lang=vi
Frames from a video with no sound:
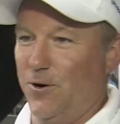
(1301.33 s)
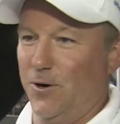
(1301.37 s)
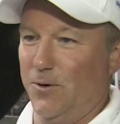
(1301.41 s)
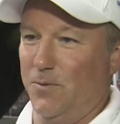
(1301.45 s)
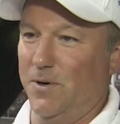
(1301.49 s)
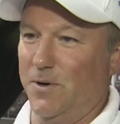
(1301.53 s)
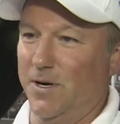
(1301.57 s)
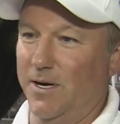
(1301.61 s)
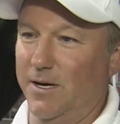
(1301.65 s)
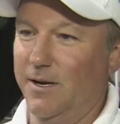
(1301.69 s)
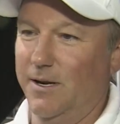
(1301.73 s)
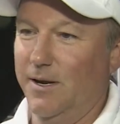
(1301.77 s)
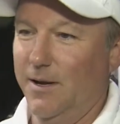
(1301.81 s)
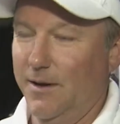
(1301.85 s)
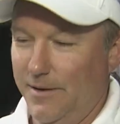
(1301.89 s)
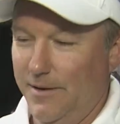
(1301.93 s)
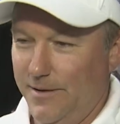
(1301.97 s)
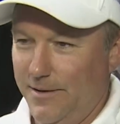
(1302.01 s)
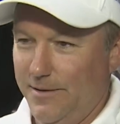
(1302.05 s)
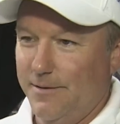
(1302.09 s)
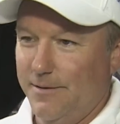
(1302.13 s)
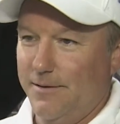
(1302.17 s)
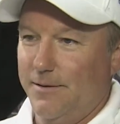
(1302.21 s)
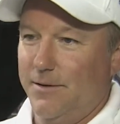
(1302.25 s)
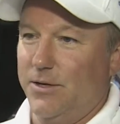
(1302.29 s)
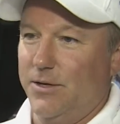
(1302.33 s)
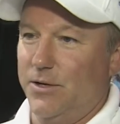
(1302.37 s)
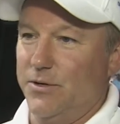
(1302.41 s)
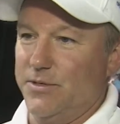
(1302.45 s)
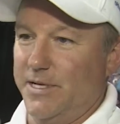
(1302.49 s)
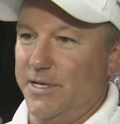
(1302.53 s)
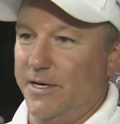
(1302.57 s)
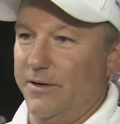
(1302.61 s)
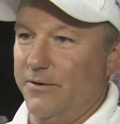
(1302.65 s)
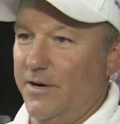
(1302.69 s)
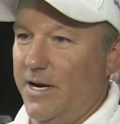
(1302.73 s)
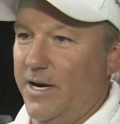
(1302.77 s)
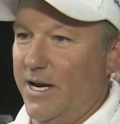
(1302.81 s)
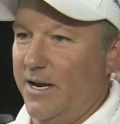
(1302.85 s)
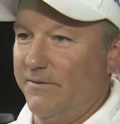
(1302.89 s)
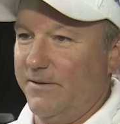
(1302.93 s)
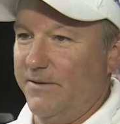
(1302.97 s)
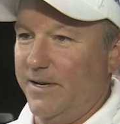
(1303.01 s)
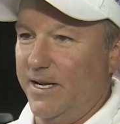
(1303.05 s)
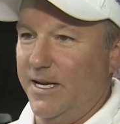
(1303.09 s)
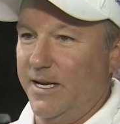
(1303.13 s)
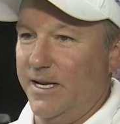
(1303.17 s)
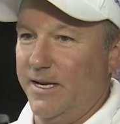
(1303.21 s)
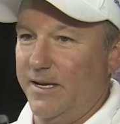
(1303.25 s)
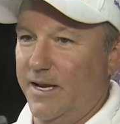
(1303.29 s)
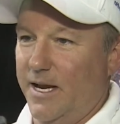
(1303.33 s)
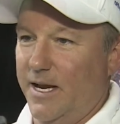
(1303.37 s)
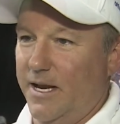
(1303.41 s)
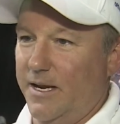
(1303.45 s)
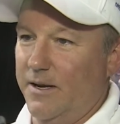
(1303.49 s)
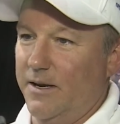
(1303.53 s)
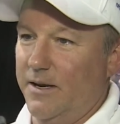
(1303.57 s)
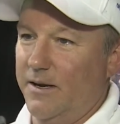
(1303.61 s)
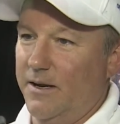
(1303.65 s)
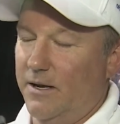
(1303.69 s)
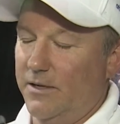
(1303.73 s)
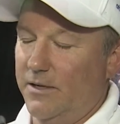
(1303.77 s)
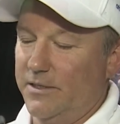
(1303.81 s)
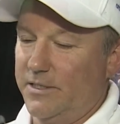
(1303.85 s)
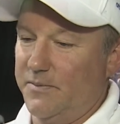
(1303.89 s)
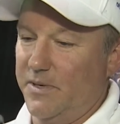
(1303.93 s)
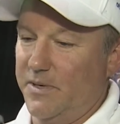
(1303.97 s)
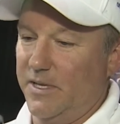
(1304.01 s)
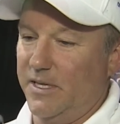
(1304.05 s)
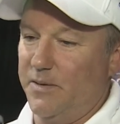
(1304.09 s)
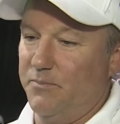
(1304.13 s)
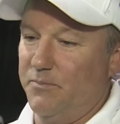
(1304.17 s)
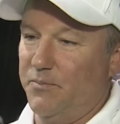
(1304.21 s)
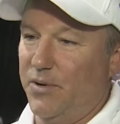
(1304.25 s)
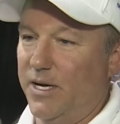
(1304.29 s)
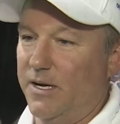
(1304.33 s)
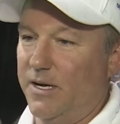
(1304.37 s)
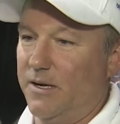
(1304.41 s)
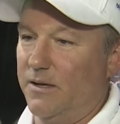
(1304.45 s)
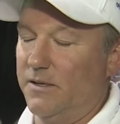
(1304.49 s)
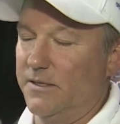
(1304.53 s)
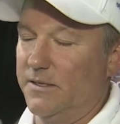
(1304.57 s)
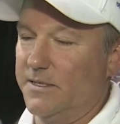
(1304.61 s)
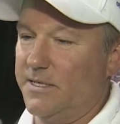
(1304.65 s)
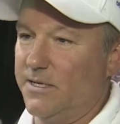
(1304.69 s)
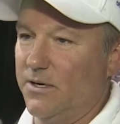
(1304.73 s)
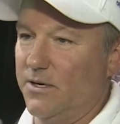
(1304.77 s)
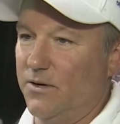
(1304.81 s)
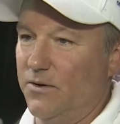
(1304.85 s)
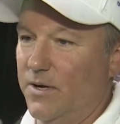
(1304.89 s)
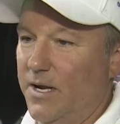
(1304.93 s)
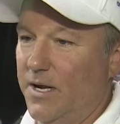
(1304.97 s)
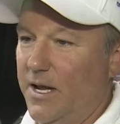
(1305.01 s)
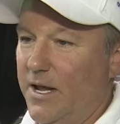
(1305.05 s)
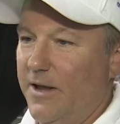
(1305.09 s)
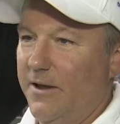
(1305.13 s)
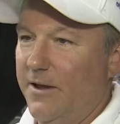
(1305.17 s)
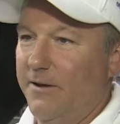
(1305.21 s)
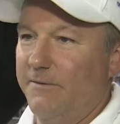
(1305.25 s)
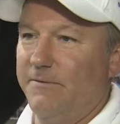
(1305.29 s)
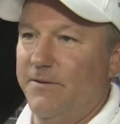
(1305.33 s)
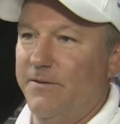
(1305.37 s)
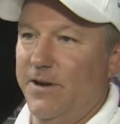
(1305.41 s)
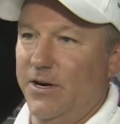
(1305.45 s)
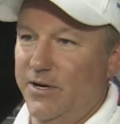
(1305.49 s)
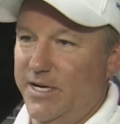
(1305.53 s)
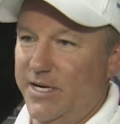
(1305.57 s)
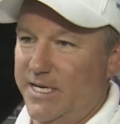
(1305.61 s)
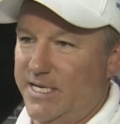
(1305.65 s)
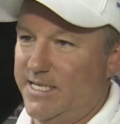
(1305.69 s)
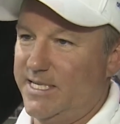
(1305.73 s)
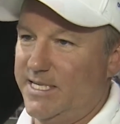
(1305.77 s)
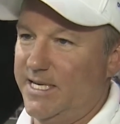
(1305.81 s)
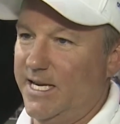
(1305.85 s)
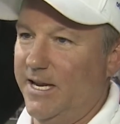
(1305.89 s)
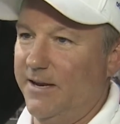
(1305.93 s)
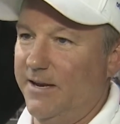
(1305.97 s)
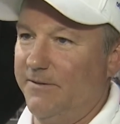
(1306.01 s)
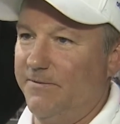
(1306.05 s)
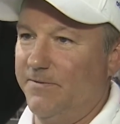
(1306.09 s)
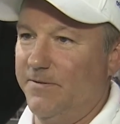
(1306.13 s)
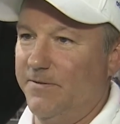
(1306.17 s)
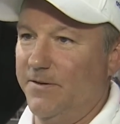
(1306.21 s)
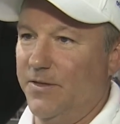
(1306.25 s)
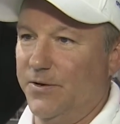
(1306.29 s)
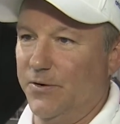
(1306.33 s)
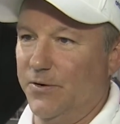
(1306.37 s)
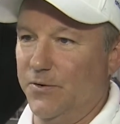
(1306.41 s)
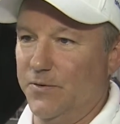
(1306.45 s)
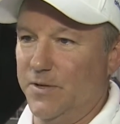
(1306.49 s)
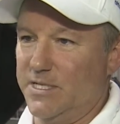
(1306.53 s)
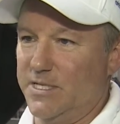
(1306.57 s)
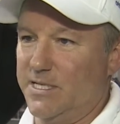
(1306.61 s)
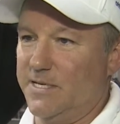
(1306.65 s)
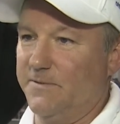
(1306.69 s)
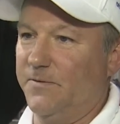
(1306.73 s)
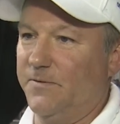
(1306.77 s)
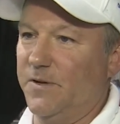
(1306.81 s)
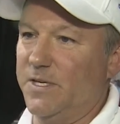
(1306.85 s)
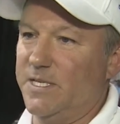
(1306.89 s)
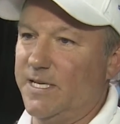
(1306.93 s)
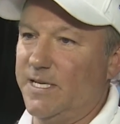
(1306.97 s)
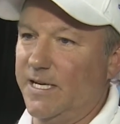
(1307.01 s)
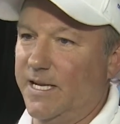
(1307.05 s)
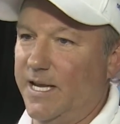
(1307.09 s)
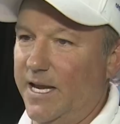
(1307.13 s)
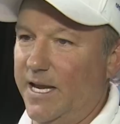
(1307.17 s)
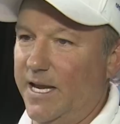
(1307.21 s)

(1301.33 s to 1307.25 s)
trước vì trọng lực và cuối cùng sẽ khiến tôi ngã. Do vậy, đây là một thiết bị cực kỳ an